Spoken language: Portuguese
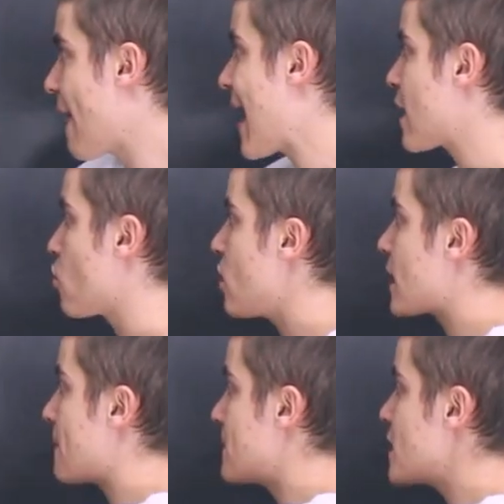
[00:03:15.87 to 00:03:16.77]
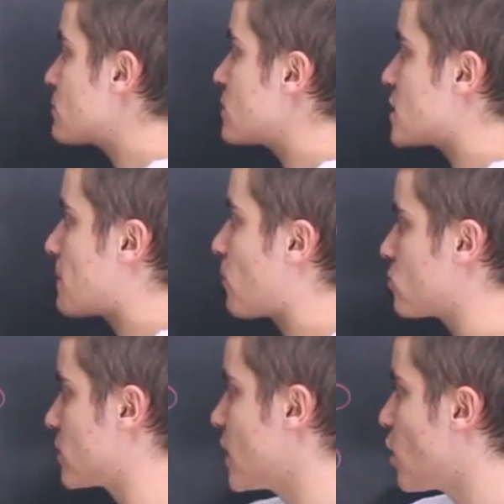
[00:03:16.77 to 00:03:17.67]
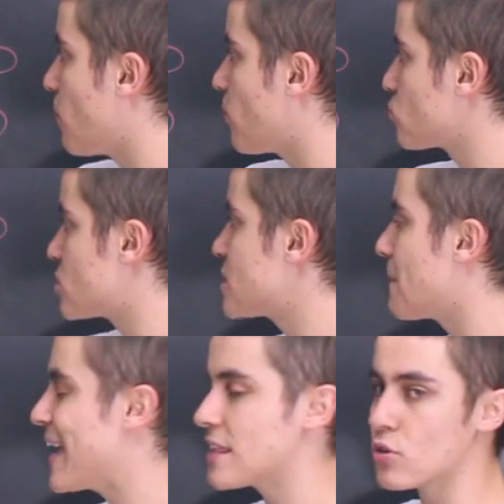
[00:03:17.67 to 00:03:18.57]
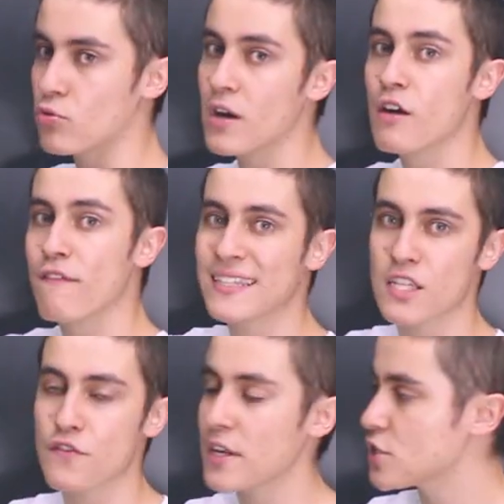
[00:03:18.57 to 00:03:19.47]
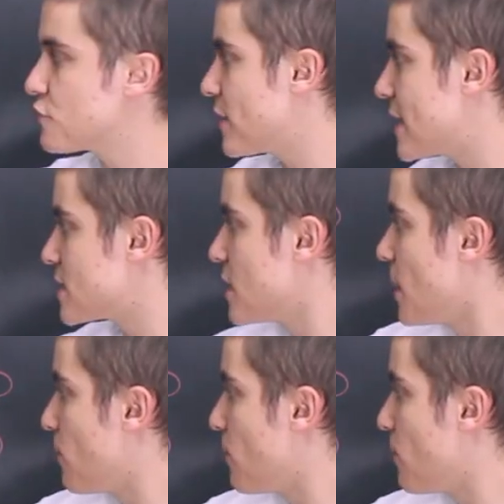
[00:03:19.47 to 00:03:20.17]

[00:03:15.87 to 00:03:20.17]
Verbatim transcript: Agora, mesmo nesse ponto aqui, que é o ponto simétrico, vai ter diferença de fase,